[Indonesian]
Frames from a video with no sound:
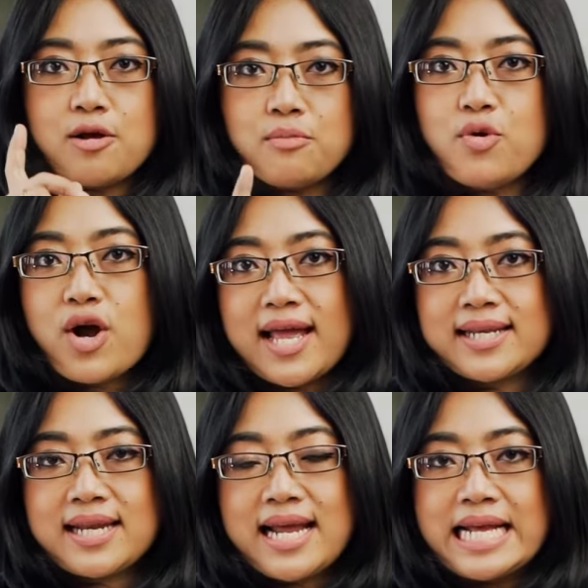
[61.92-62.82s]
bukan.
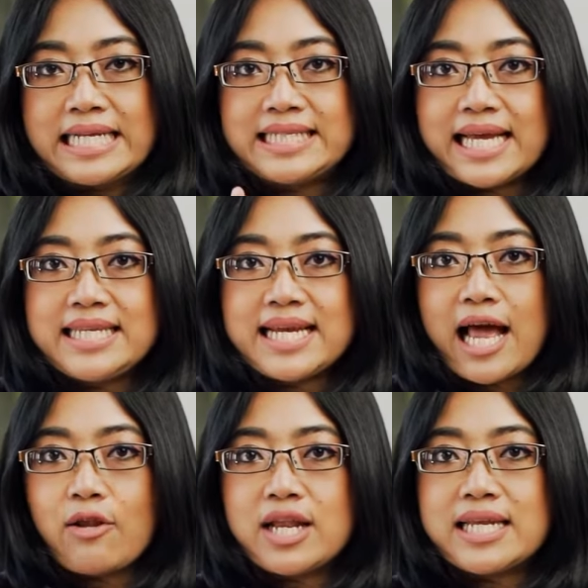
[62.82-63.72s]
Jadi
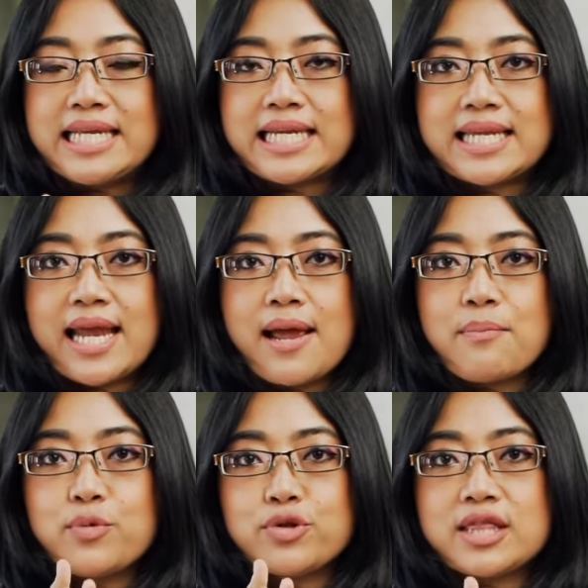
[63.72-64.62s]
kalau lendirnya
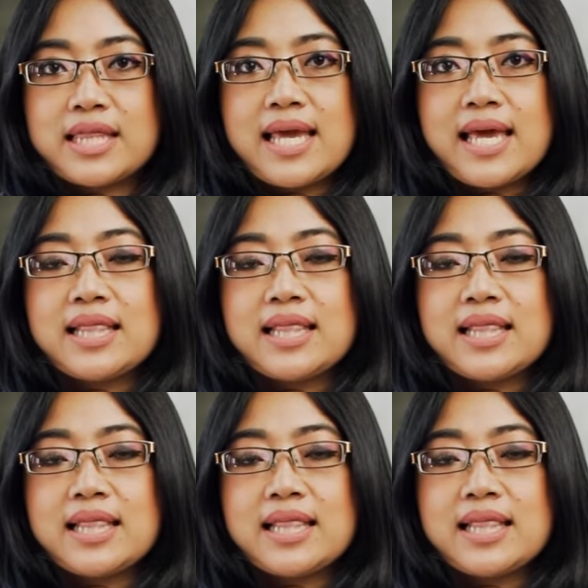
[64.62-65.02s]
putih,